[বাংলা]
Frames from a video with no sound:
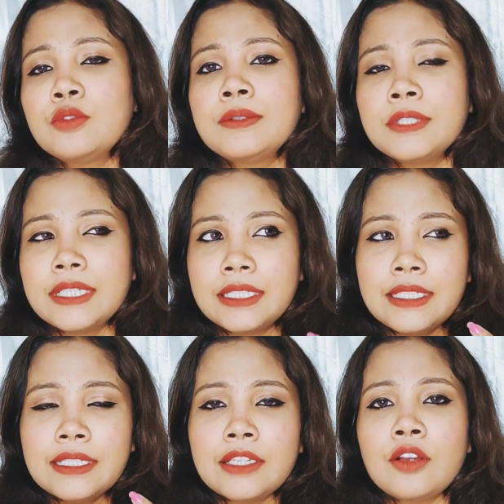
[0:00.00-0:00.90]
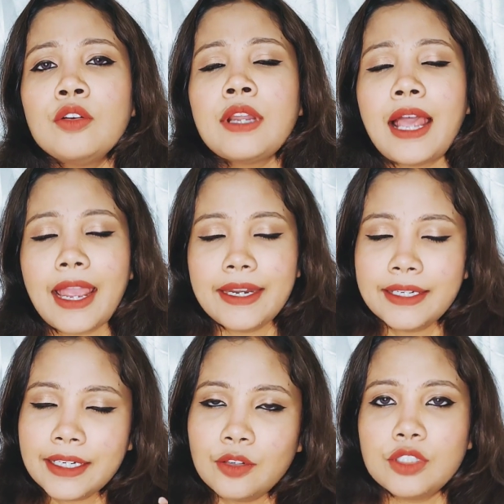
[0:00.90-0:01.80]
স্কিনটা যখন
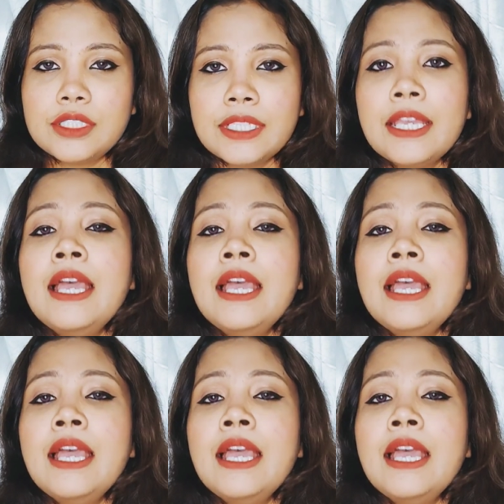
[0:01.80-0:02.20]
হাইড্রেট হচ্ছে